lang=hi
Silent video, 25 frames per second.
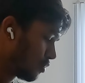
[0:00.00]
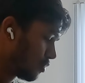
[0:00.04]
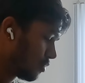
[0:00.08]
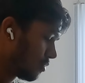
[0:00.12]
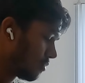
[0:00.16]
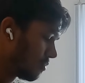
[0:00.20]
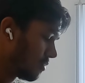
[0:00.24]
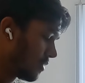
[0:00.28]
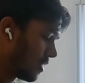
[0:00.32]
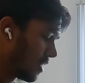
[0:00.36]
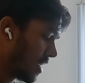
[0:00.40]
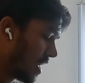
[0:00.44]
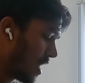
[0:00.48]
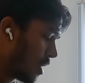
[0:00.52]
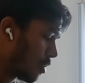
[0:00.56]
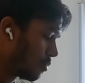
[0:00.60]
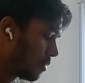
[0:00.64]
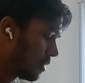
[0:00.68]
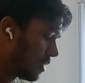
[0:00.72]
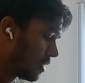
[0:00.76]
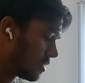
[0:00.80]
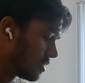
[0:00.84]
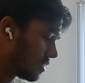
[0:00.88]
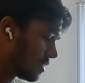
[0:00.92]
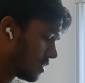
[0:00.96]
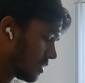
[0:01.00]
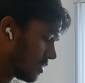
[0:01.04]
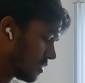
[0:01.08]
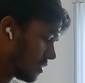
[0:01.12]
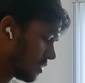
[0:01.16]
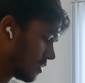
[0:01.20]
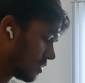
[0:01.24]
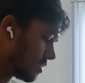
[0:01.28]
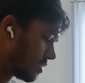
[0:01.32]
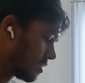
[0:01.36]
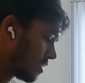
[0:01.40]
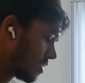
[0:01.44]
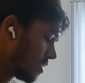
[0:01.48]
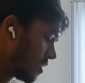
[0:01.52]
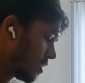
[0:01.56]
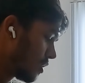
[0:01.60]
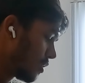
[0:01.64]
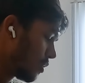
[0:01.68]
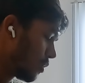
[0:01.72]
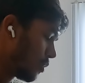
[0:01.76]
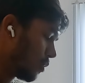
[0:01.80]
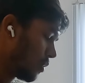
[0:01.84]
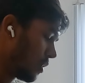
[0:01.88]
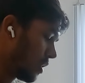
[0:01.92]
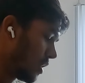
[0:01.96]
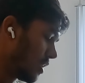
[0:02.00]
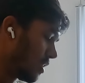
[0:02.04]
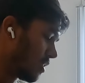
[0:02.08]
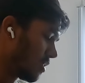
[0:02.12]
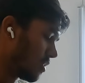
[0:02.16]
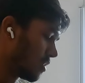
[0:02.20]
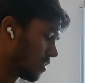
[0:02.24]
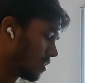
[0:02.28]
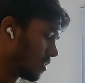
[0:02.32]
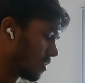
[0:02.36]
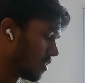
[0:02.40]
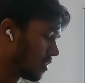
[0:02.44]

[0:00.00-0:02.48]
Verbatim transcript: तो देर हैव बीन इंस्टेंसेस वेर